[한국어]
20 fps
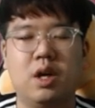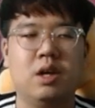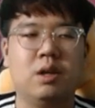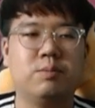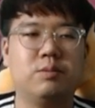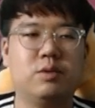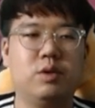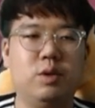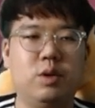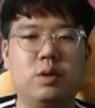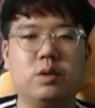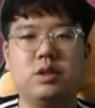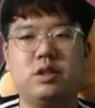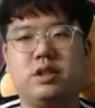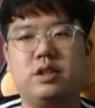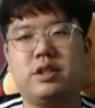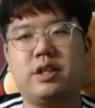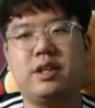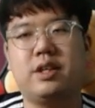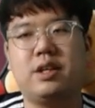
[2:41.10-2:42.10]
물론
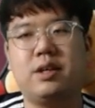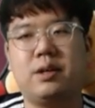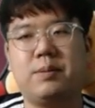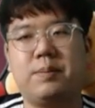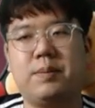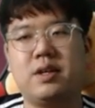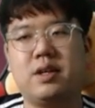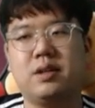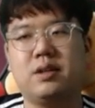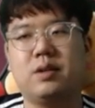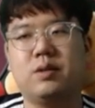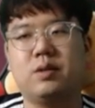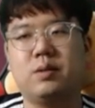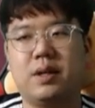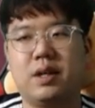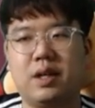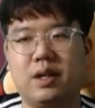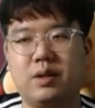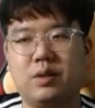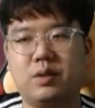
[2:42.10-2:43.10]
이제 피안타도
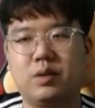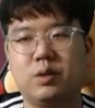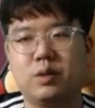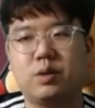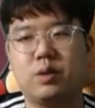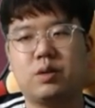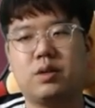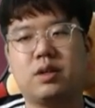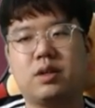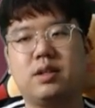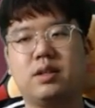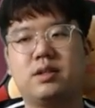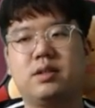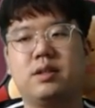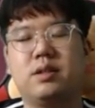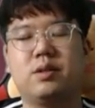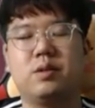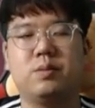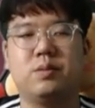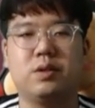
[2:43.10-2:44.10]
많았고
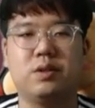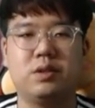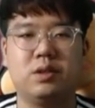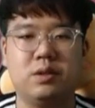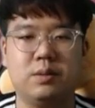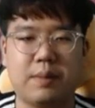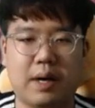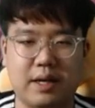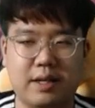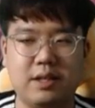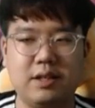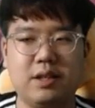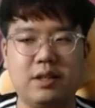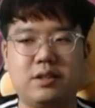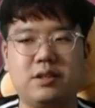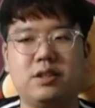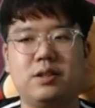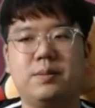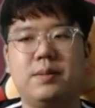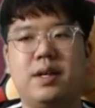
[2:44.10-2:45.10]
소크라테스에게 홈런을 맞긴
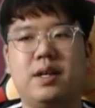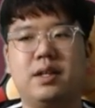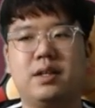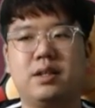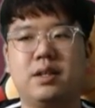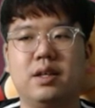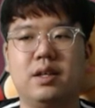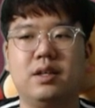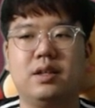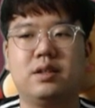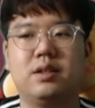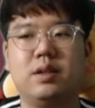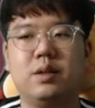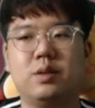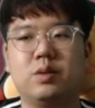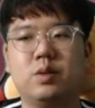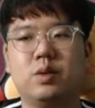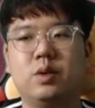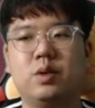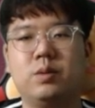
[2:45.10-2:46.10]
했지만
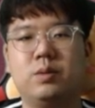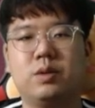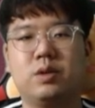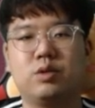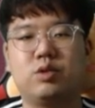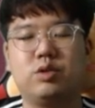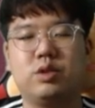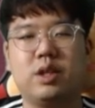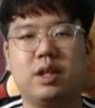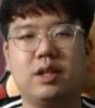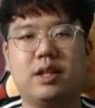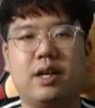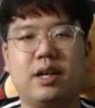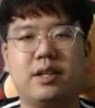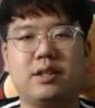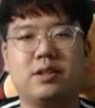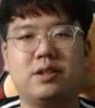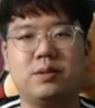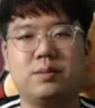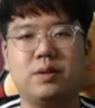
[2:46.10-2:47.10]
그래도 뭐 주자가
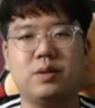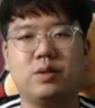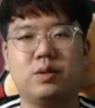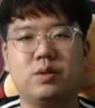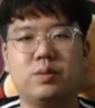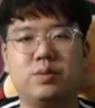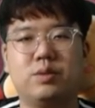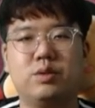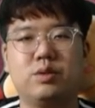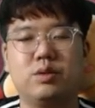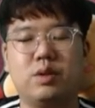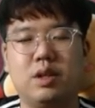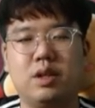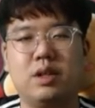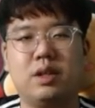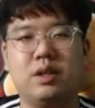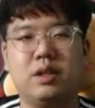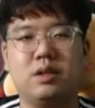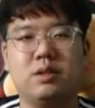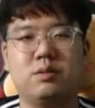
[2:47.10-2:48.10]
나갔음에도
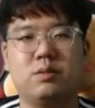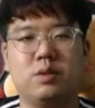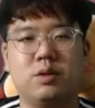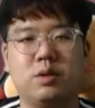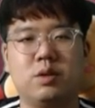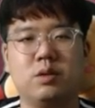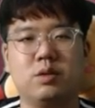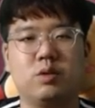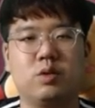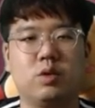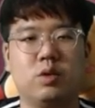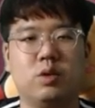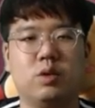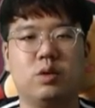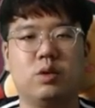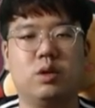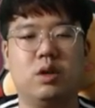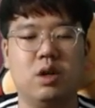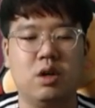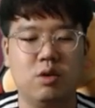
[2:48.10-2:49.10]
불구하고
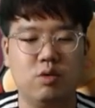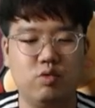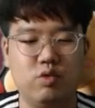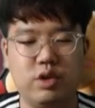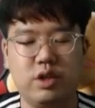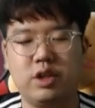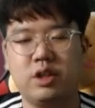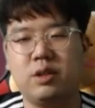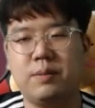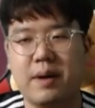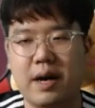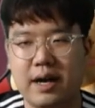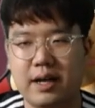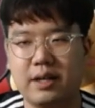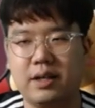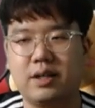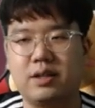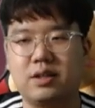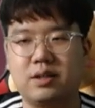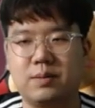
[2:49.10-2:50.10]
또 위기를
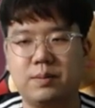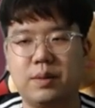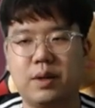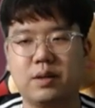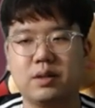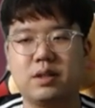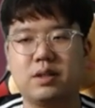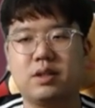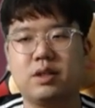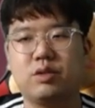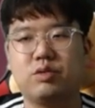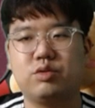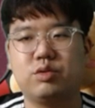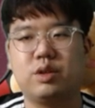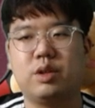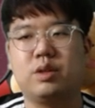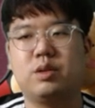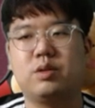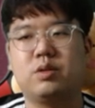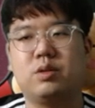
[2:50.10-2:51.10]
막아내는 병살타 두
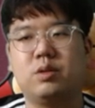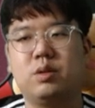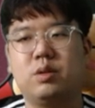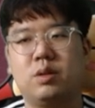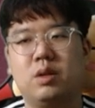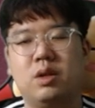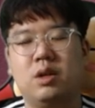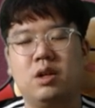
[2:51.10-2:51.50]
개를 또